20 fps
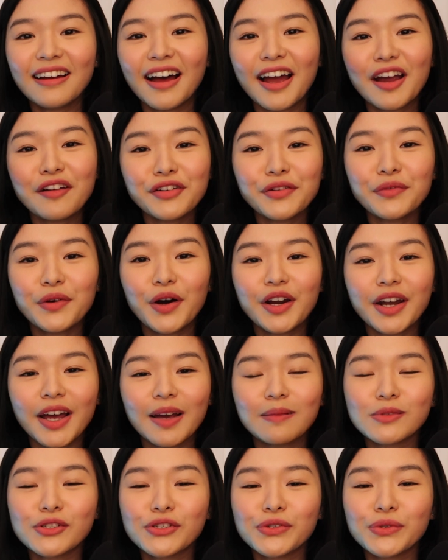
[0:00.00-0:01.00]
Hi everyone,
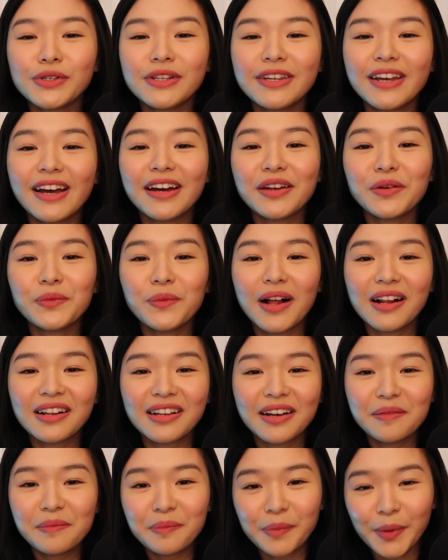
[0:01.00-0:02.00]
I'm Julian.
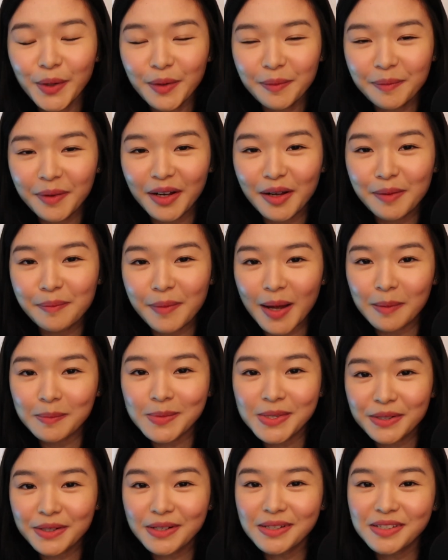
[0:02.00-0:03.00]
Welcome po mga ma'am
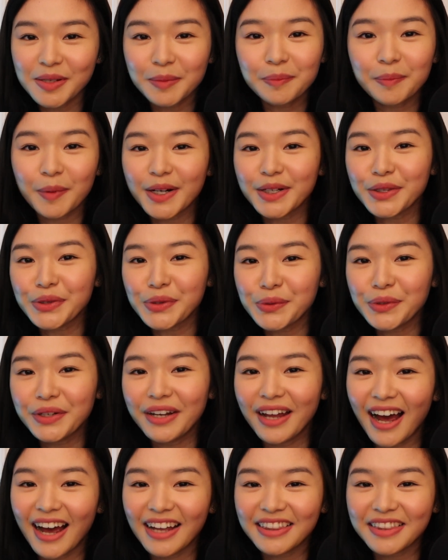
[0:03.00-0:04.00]
sir sa part
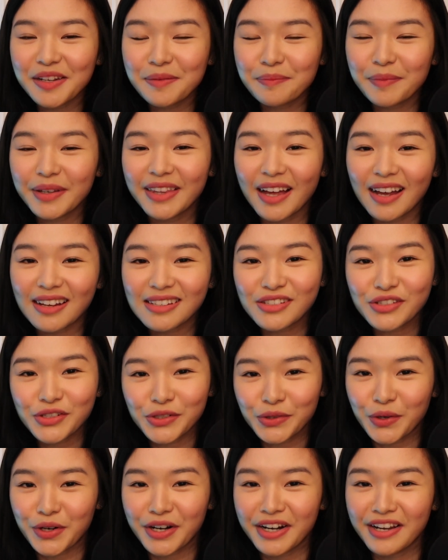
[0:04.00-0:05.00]
2 ng ating PEDAX
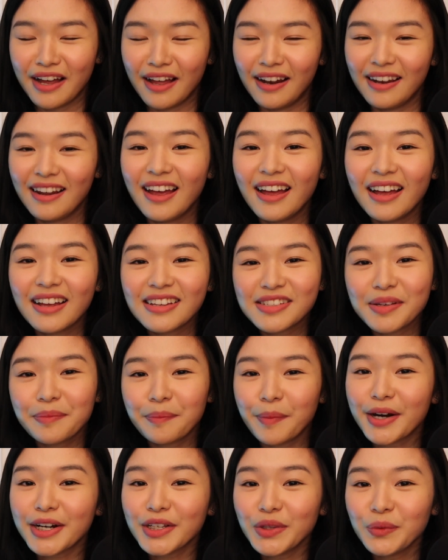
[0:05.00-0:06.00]
tutorial. Sa
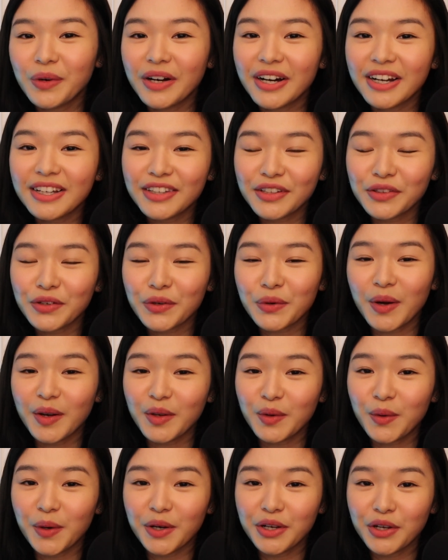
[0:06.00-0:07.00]
part 1,
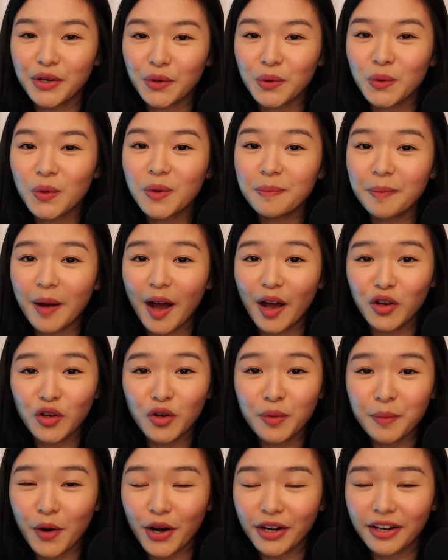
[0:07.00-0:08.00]
tinuruan ko kayo kung paano
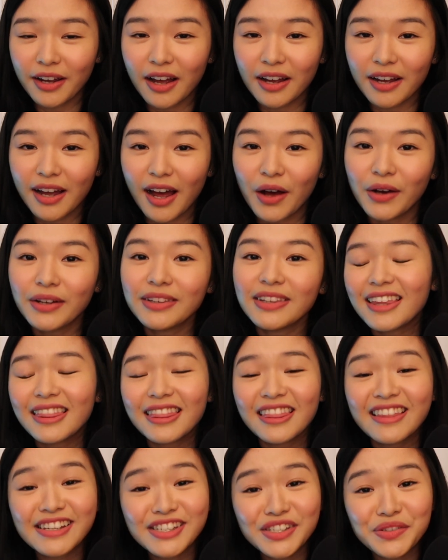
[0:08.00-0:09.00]
gumawa ng account.
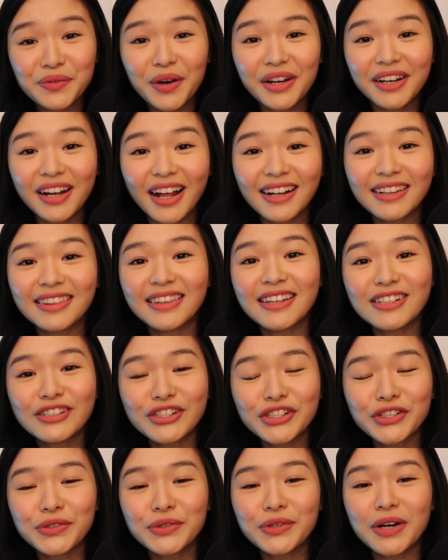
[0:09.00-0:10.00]
In this one, I'll
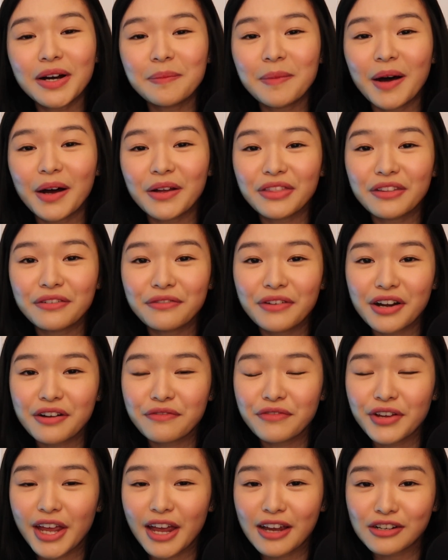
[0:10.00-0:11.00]
teach you about the
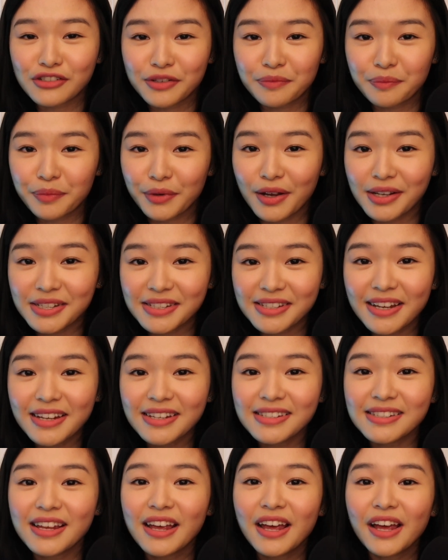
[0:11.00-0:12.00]
verification
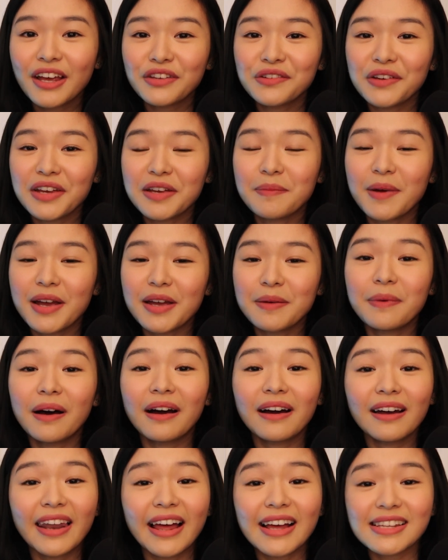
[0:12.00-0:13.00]
process, yung
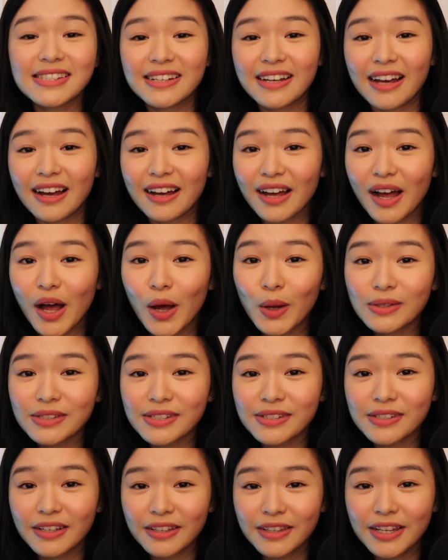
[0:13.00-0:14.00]
iba-ibang klaseng
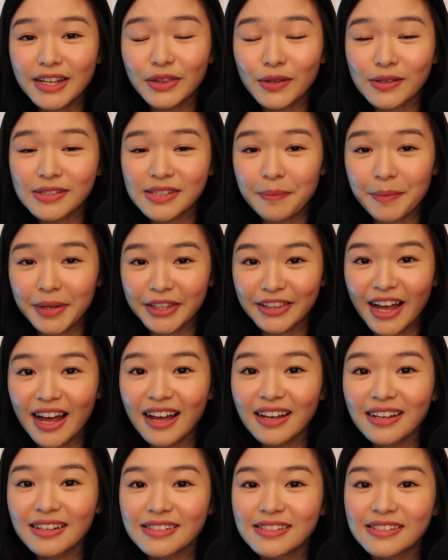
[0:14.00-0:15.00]
accounts dito sa
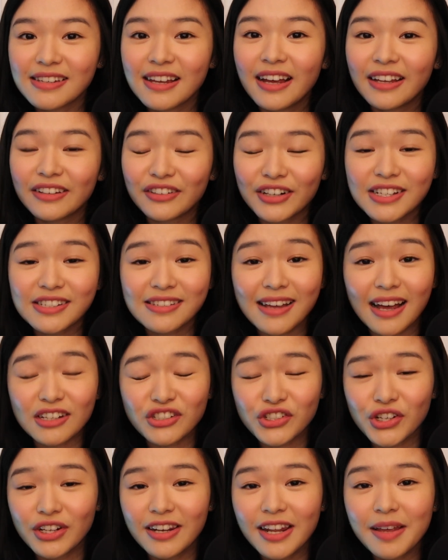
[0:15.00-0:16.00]
PEDAX,
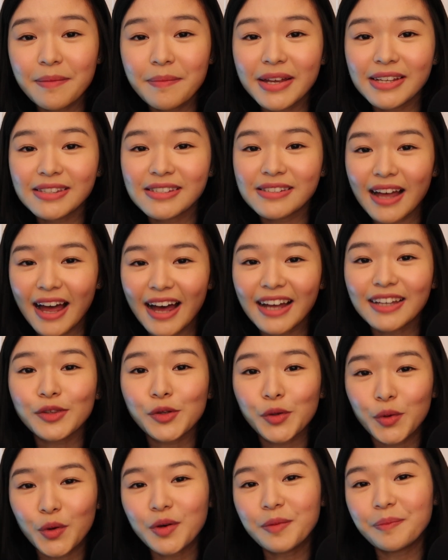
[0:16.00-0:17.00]
transaction limits, at
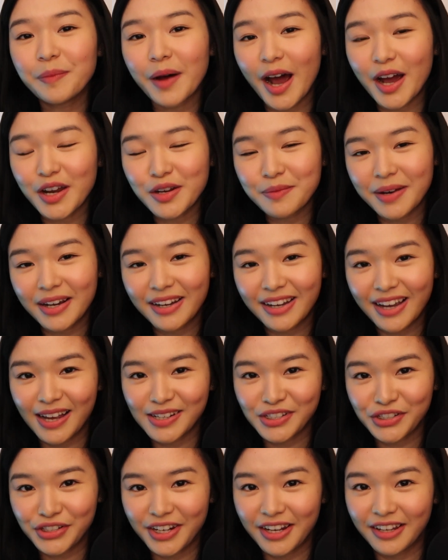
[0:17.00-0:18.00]
kung paano
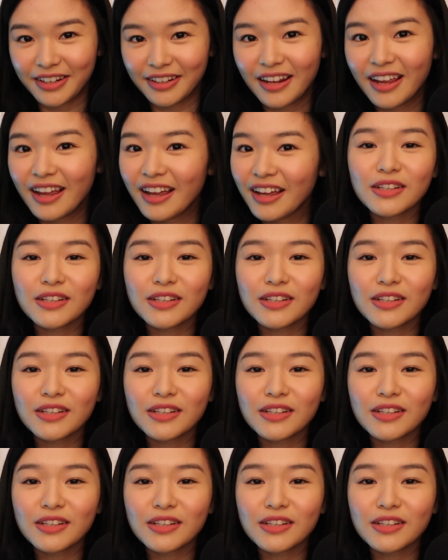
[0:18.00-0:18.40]
mag-cash in.